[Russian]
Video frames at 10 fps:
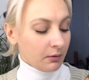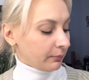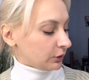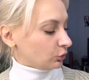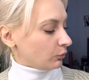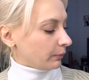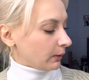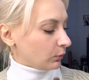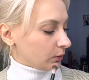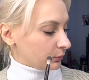Потом,
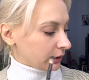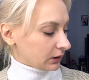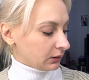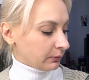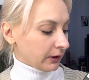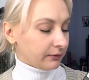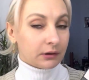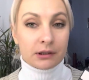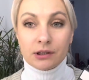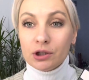по-моему, я
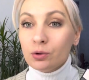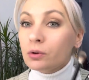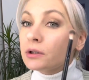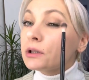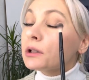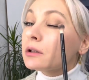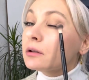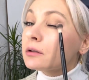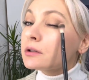добавила зеленый